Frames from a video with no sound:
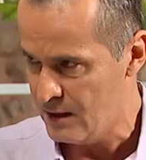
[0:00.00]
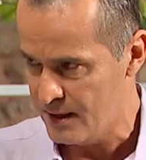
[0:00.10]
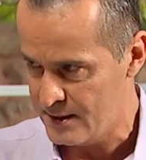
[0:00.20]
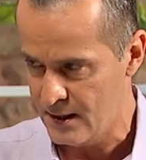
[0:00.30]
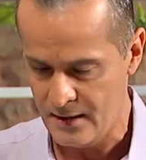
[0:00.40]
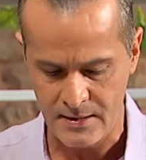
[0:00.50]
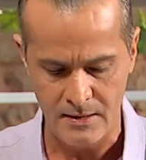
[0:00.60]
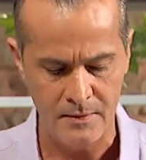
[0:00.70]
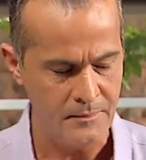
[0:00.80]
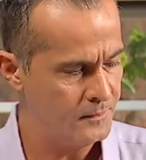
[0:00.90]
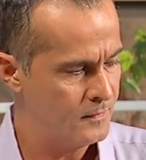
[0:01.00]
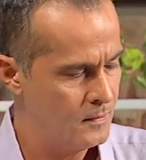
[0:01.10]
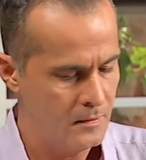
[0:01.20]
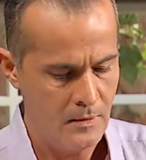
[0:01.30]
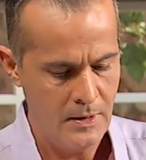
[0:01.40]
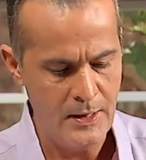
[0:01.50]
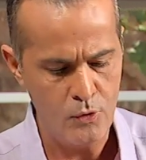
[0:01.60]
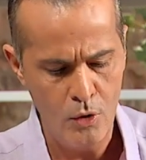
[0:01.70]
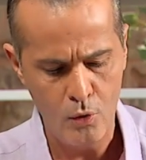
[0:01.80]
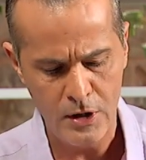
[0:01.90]
hmm. almak isterlerse de. Hani
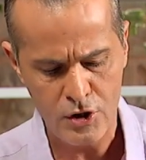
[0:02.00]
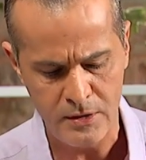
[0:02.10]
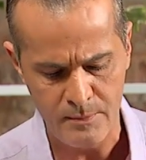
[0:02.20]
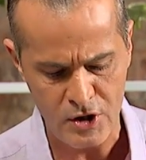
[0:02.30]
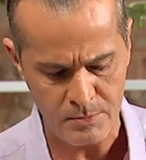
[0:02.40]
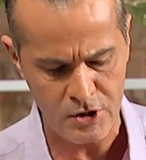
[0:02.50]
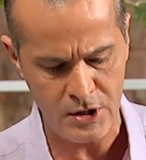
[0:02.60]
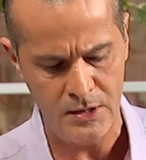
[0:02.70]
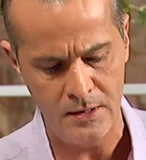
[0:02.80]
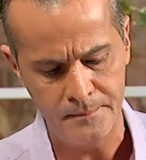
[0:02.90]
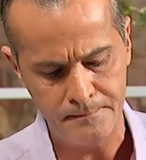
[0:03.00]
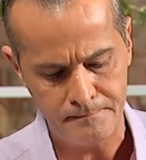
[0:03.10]
öyle ulaşılamayacak bir şey değil.